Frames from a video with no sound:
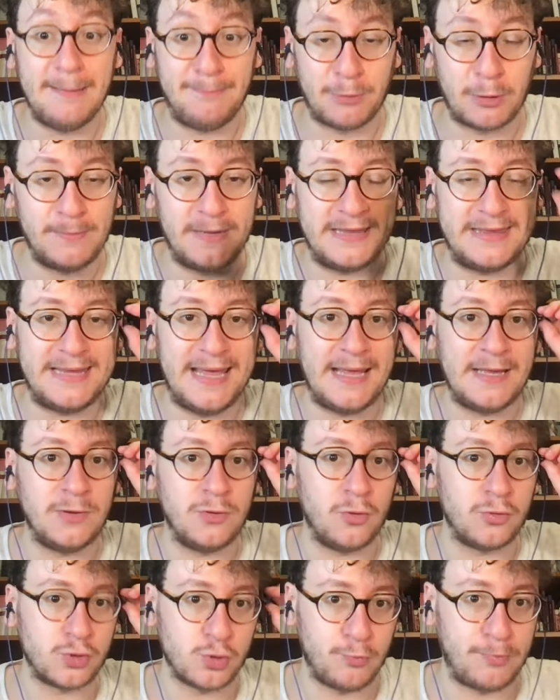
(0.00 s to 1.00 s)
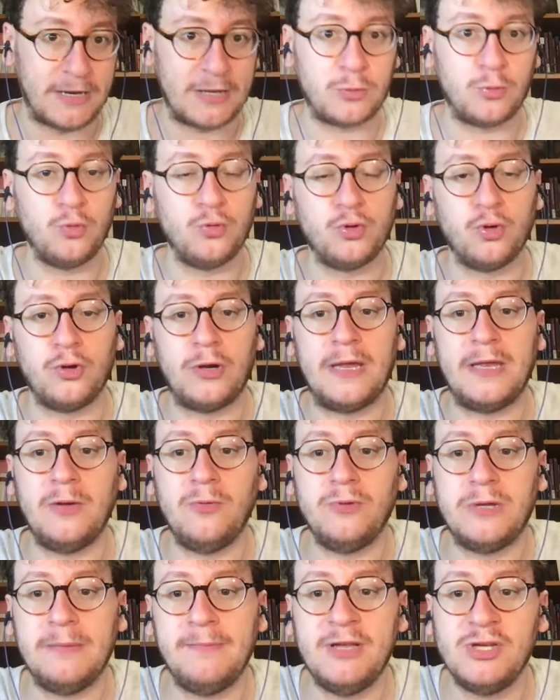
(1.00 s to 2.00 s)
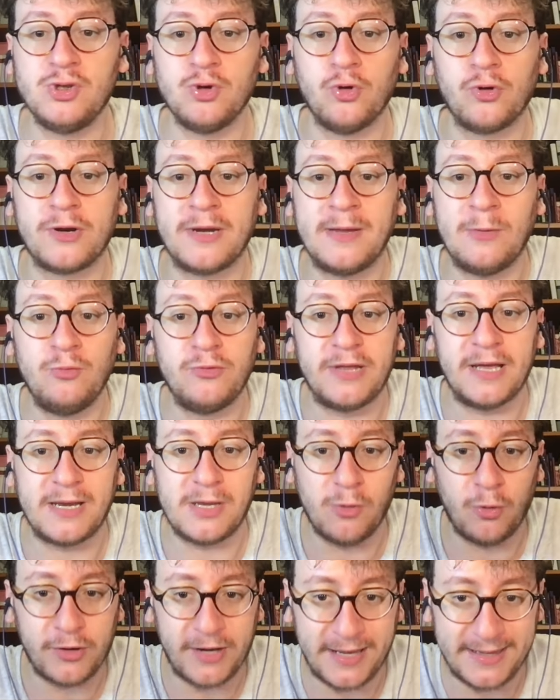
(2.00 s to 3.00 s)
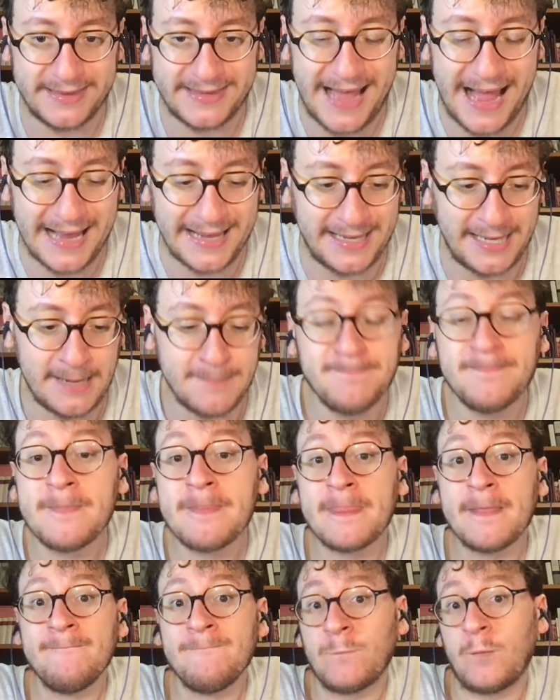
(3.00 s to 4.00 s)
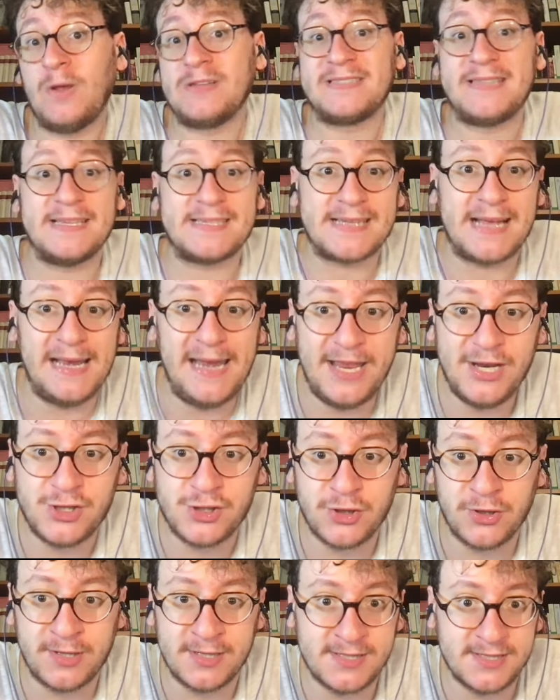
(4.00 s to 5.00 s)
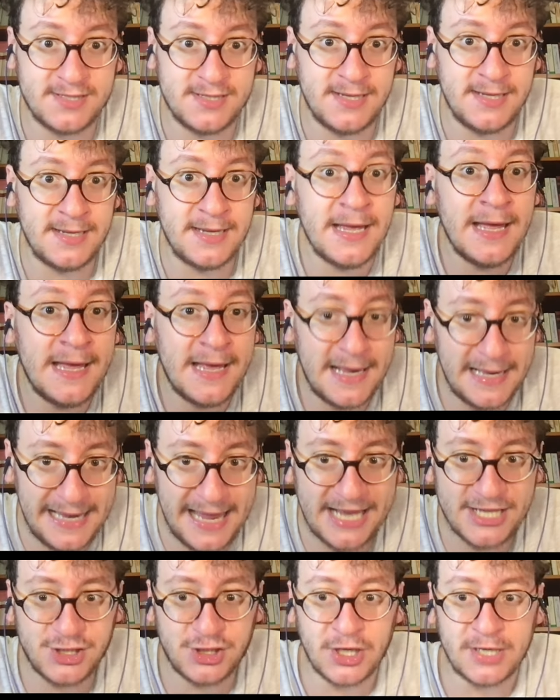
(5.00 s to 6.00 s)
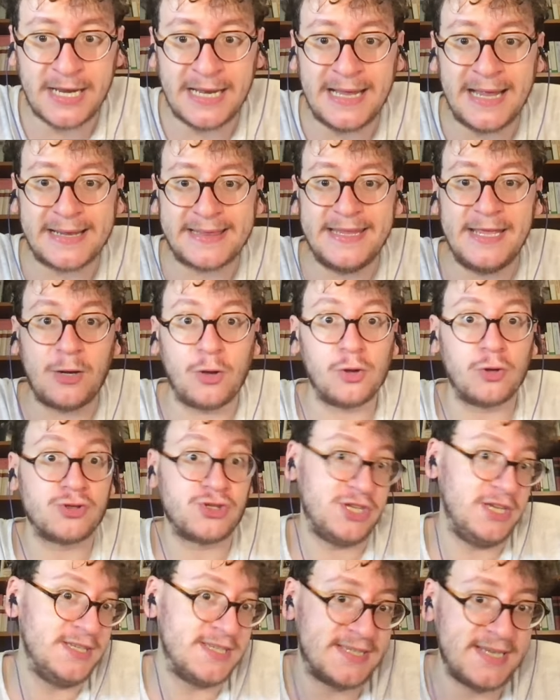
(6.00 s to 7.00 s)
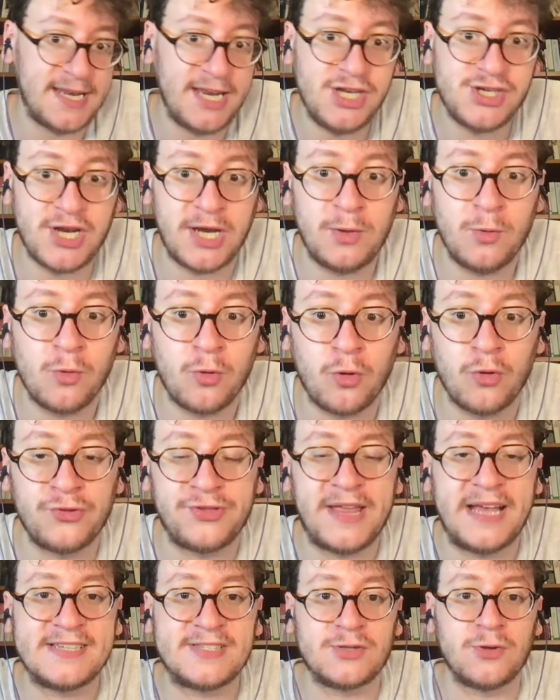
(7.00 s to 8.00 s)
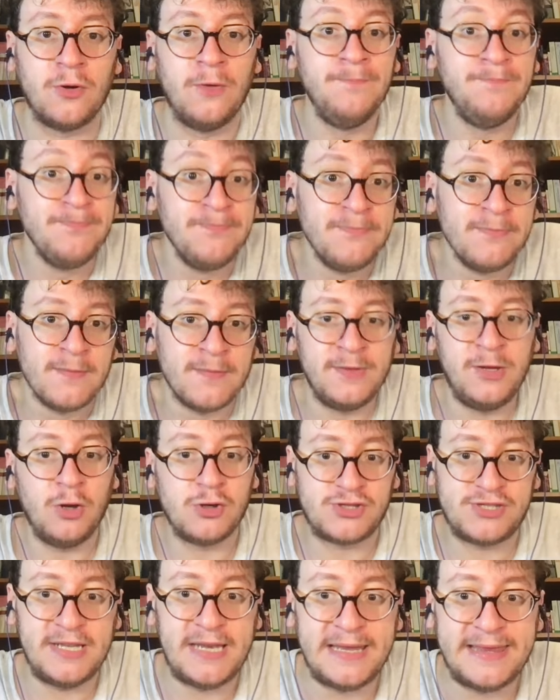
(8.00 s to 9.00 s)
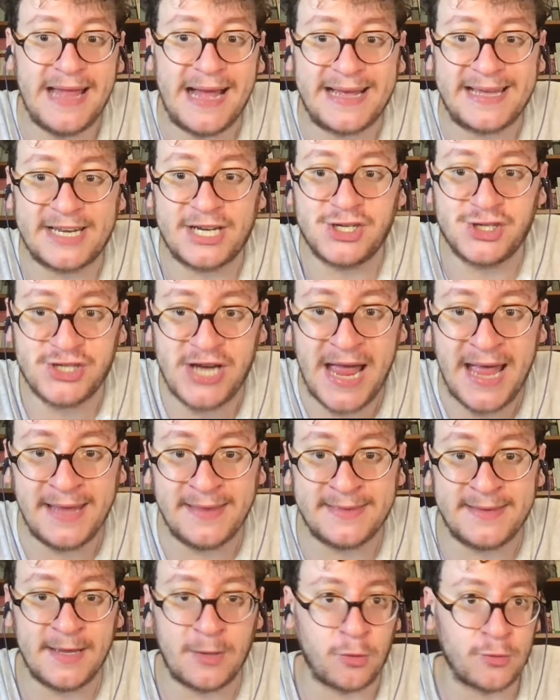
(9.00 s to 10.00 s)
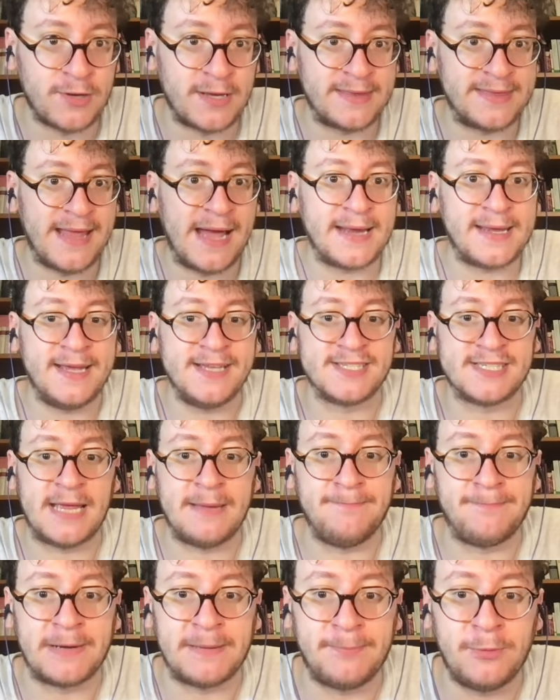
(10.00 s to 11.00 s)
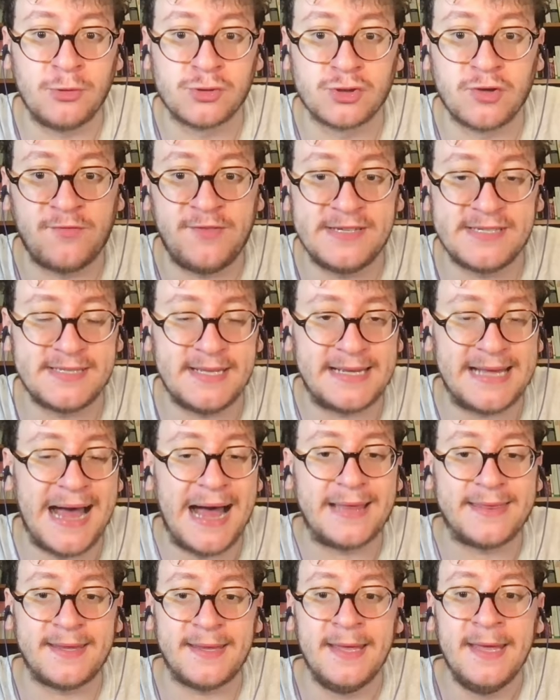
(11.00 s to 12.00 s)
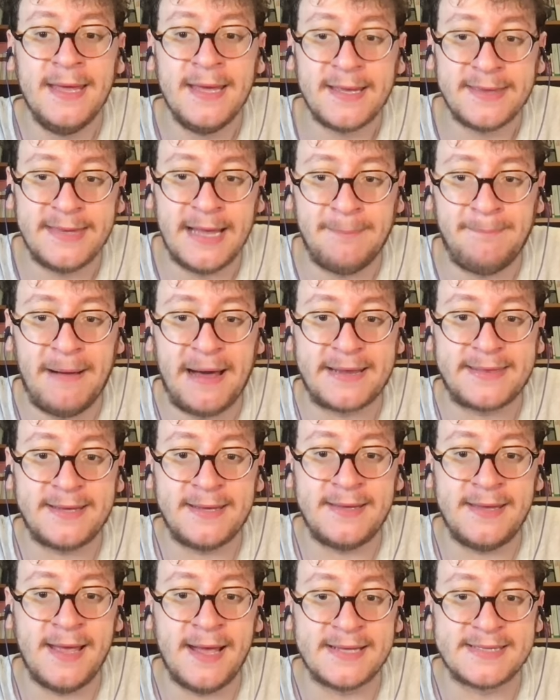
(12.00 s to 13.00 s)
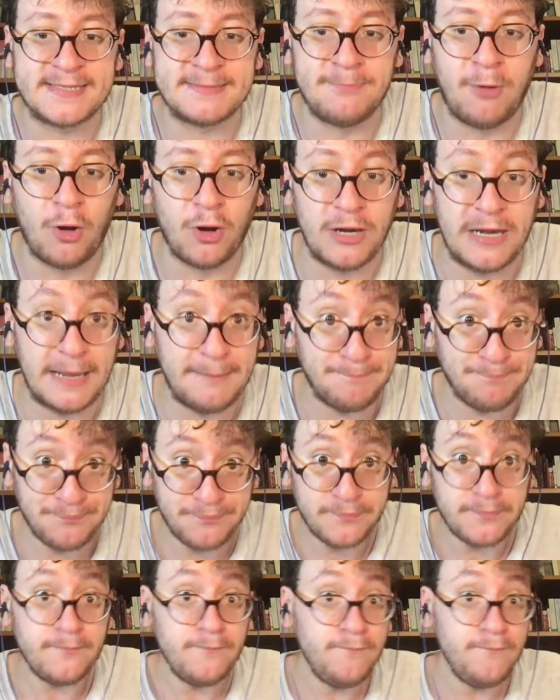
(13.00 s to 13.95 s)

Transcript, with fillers: e promettendo, soprattutto negli ultimi giorni, ulteriori attacchi. Questa escalation, si legge nell'articolo, si inserisce in un contesto di ostilità crescente con attacchi sempre più sofisticati da parte di Hezbollah.